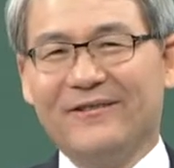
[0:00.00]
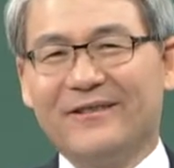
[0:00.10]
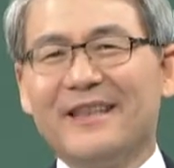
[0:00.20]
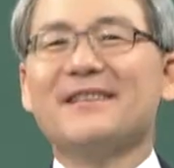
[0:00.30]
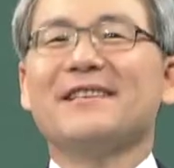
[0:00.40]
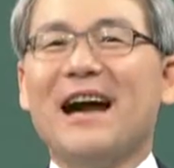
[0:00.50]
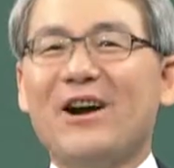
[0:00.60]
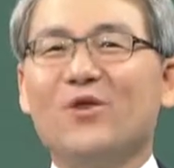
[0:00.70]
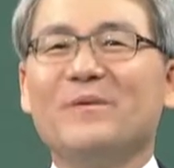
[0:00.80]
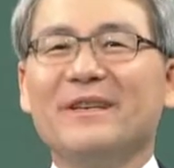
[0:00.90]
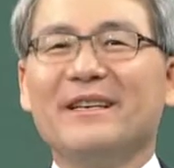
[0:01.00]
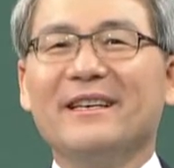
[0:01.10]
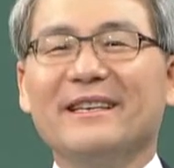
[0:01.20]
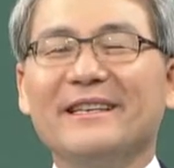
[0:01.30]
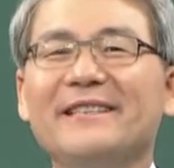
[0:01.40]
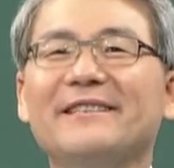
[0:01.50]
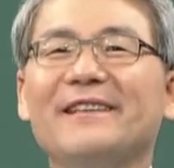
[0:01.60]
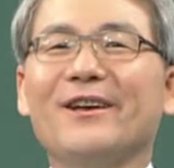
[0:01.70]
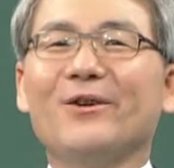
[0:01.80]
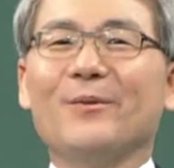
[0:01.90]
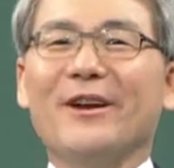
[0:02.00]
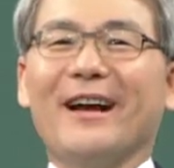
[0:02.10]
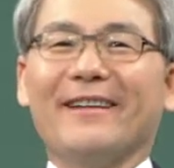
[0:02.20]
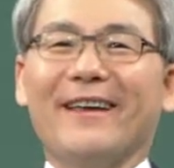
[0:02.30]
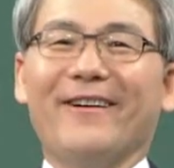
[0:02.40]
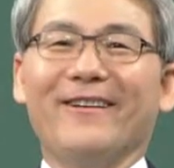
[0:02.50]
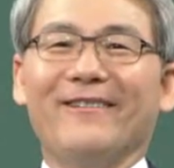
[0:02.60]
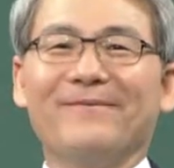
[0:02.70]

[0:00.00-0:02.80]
그래서 야곱이 이스라엘로 변화가 돼요.